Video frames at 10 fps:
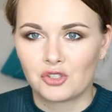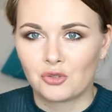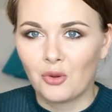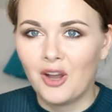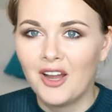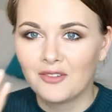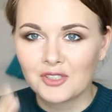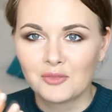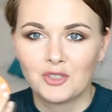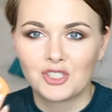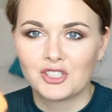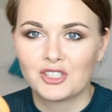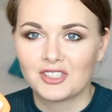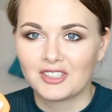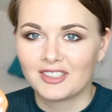что вы
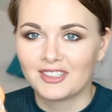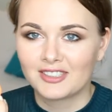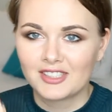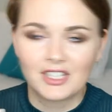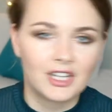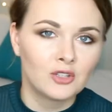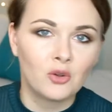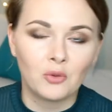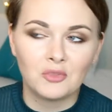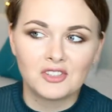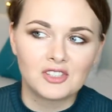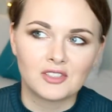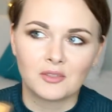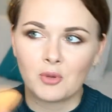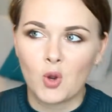сможете сэкономить,